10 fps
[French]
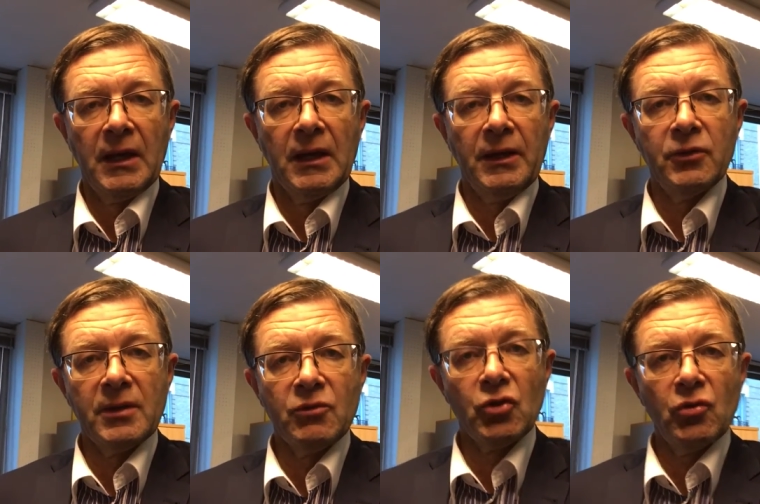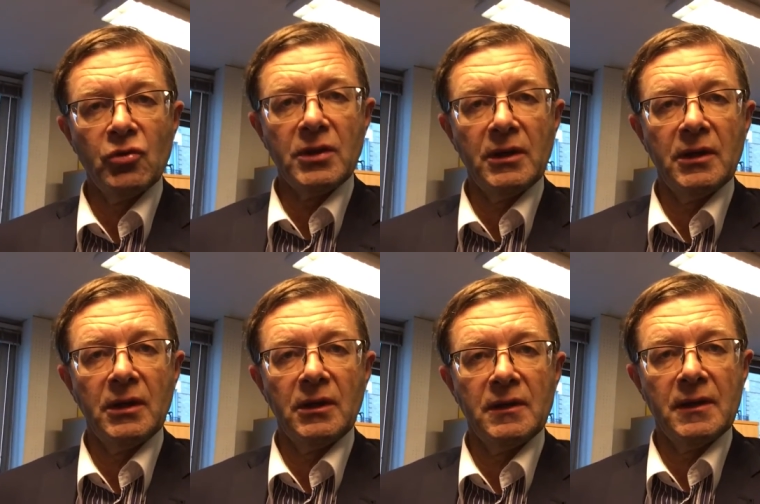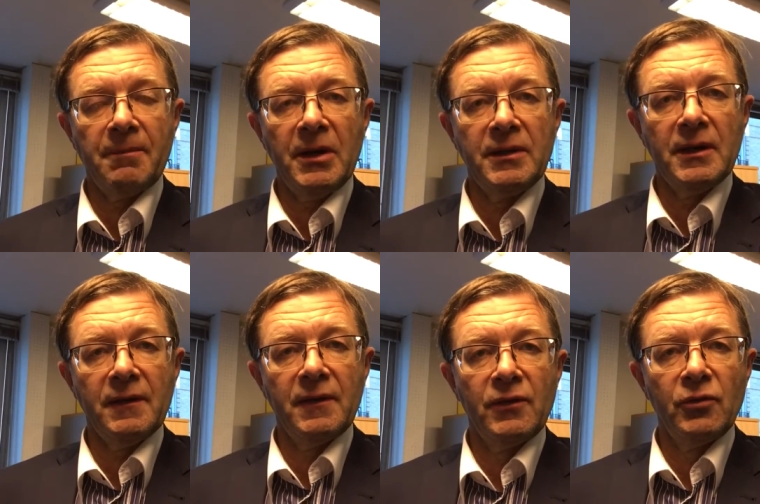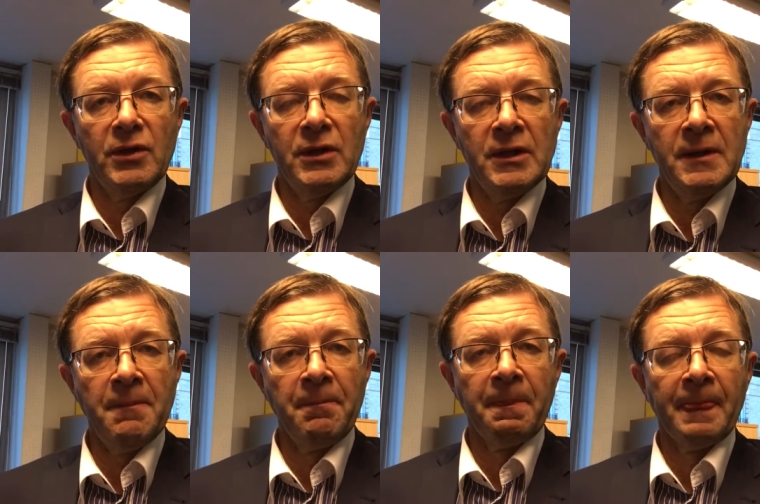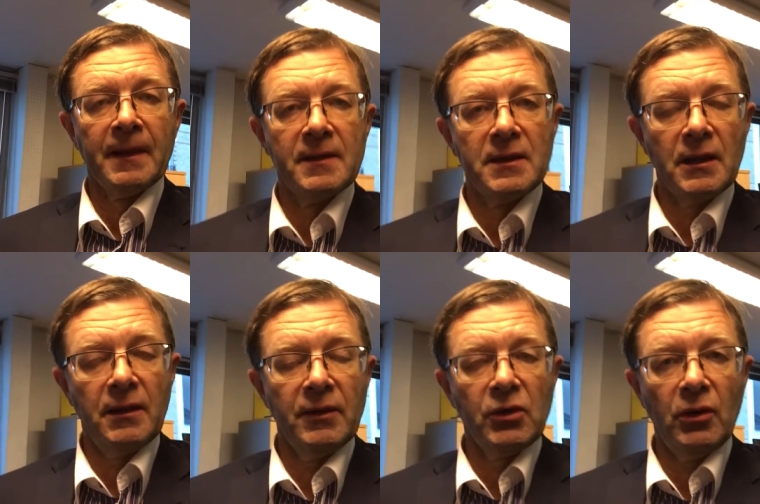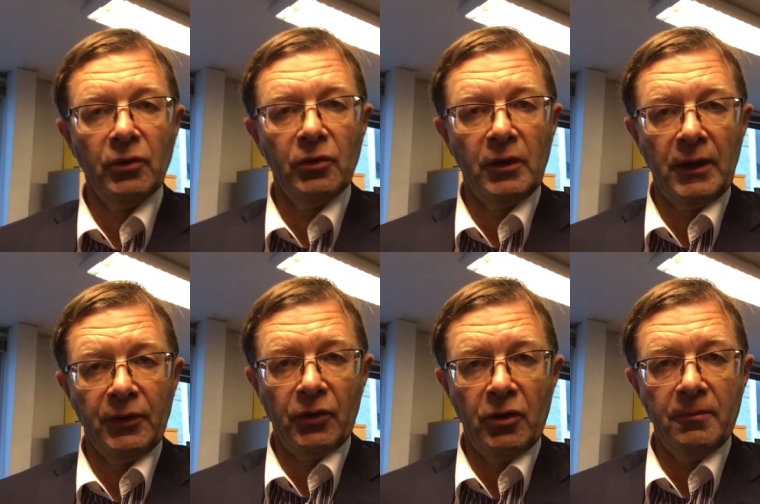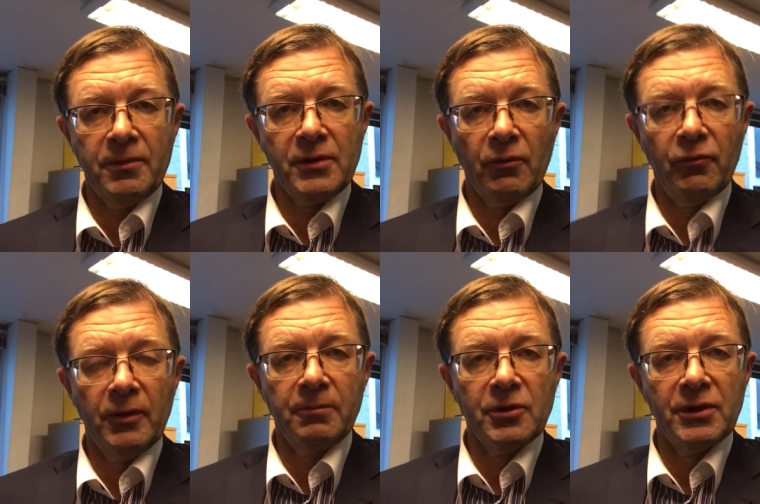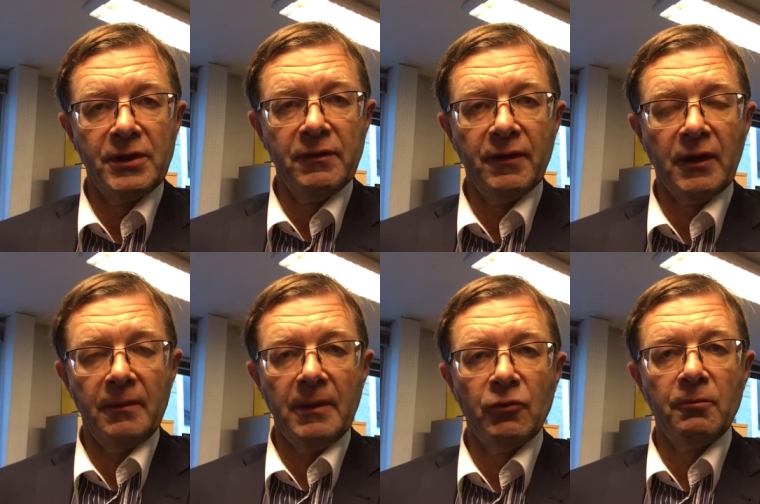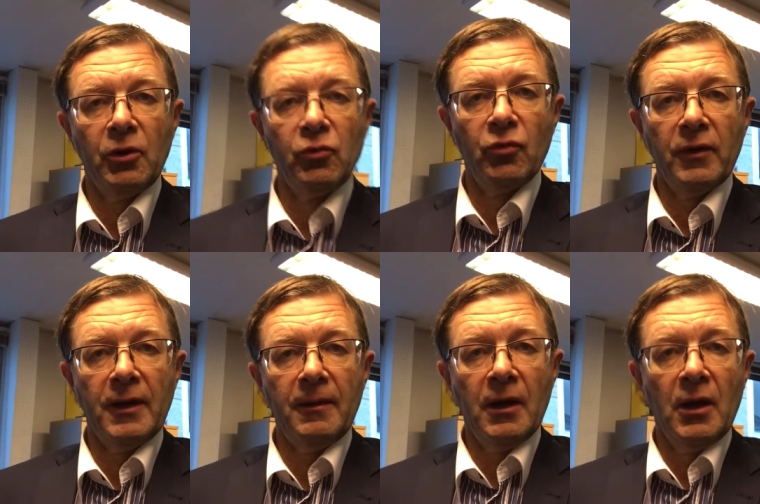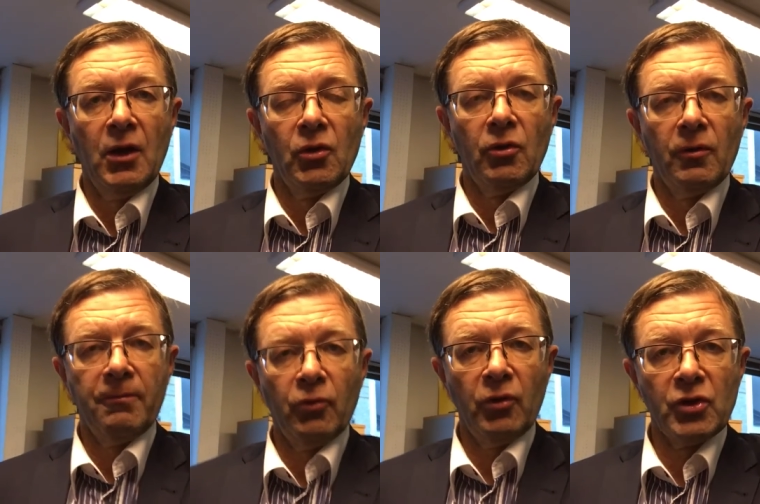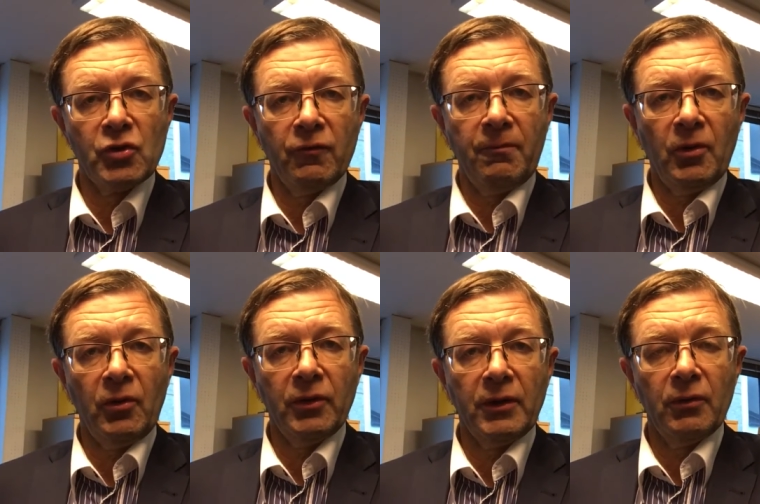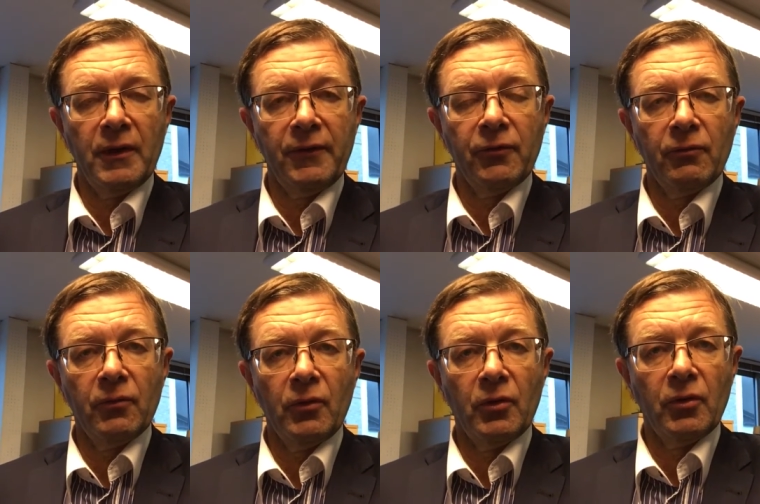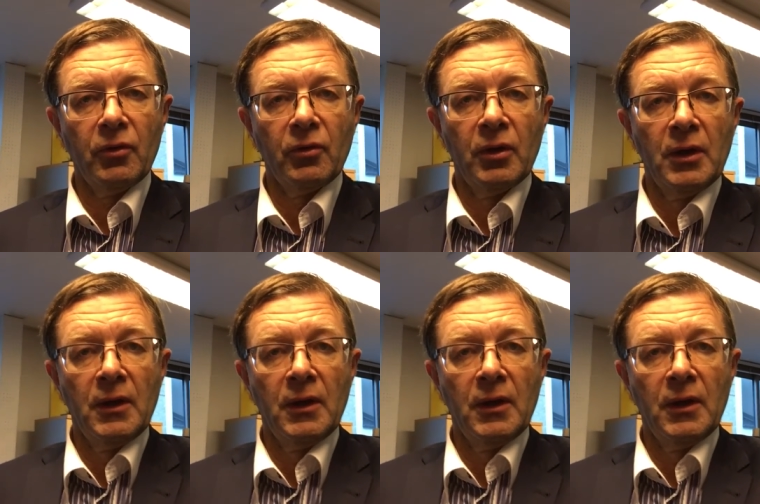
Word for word: La deuxième chose, et ça n'a pas été assez souligné, c'est que la victoire de Donald Trump, si on veut être positif, est quand même une bonne nouvelle euh, pour le réchauffement des relations euh,